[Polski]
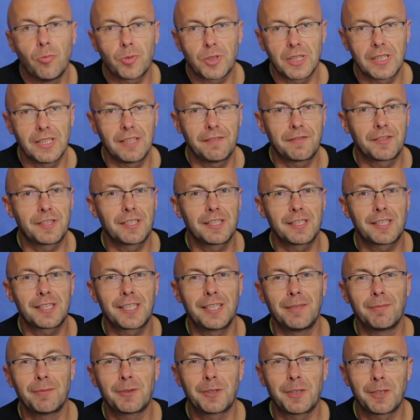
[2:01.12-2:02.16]
Przede
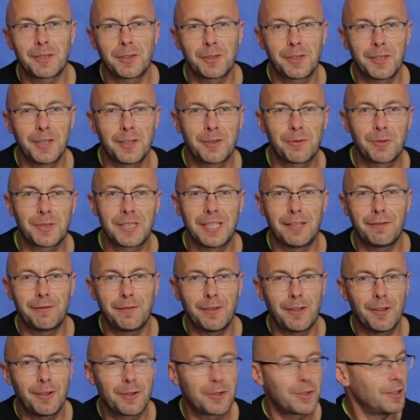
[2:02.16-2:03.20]
wszystkim to, co się rzuca w
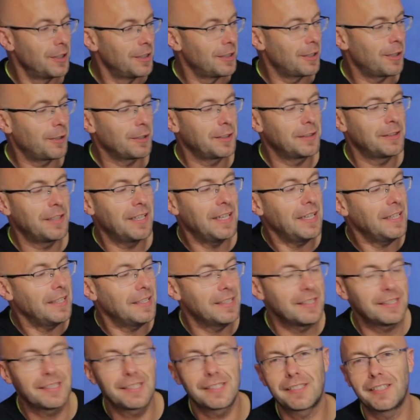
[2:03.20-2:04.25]
oczy, Ronin
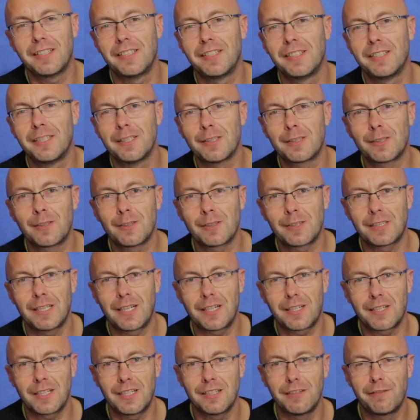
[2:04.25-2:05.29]
S jest
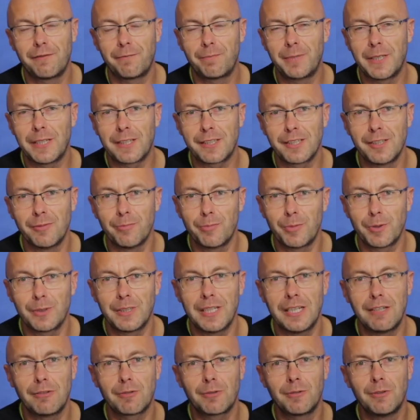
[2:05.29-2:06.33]
dostarczane w pięknym
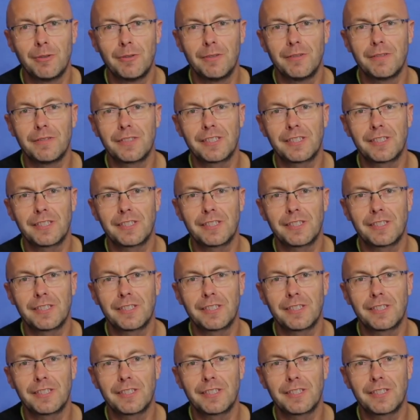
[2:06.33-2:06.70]
pudełku